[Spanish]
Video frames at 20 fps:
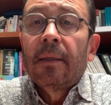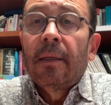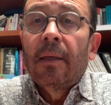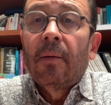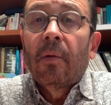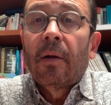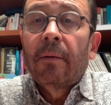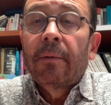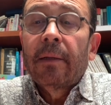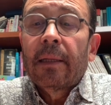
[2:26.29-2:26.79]
Y
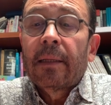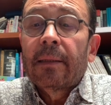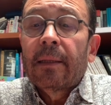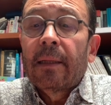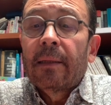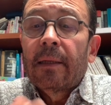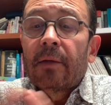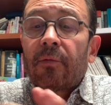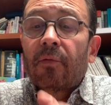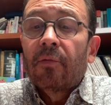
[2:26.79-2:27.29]
vuelven a
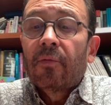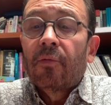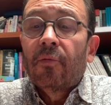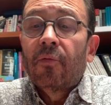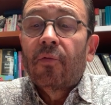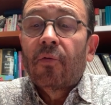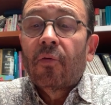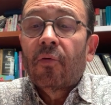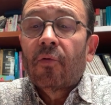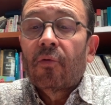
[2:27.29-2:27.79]
tener
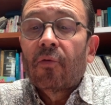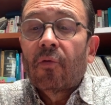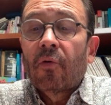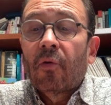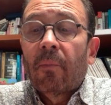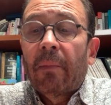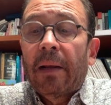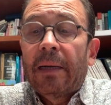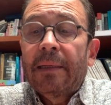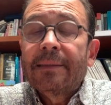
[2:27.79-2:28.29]
sus ojos
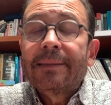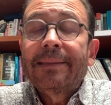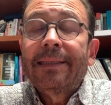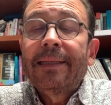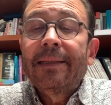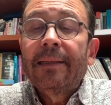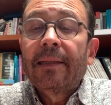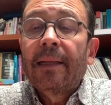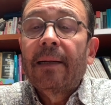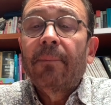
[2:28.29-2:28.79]
normales
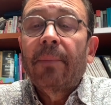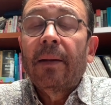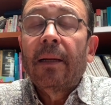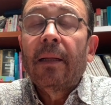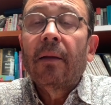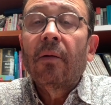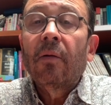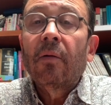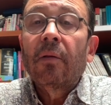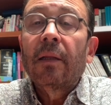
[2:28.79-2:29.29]
sin el
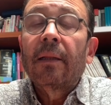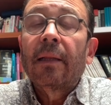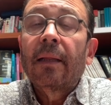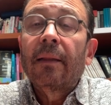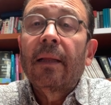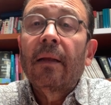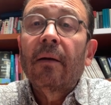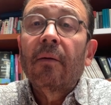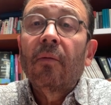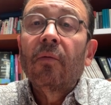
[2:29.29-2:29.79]
peligro de
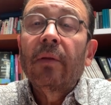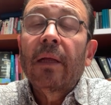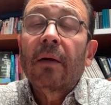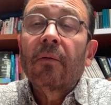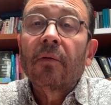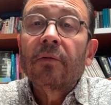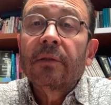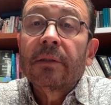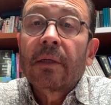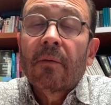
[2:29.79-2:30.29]
tener una
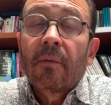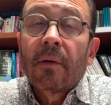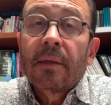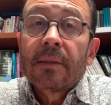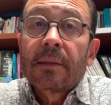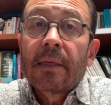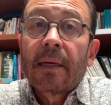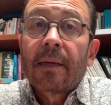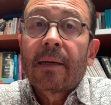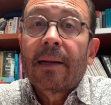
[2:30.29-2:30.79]

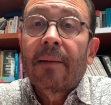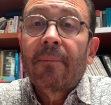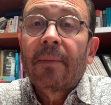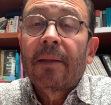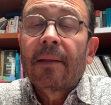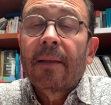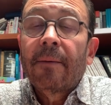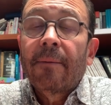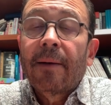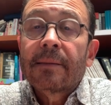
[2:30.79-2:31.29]
consecuencia
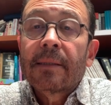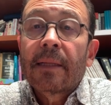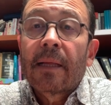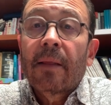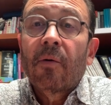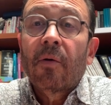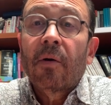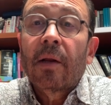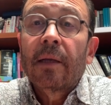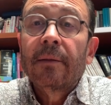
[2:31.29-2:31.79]
realmente
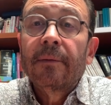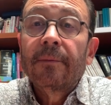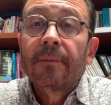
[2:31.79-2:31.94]
devastadora.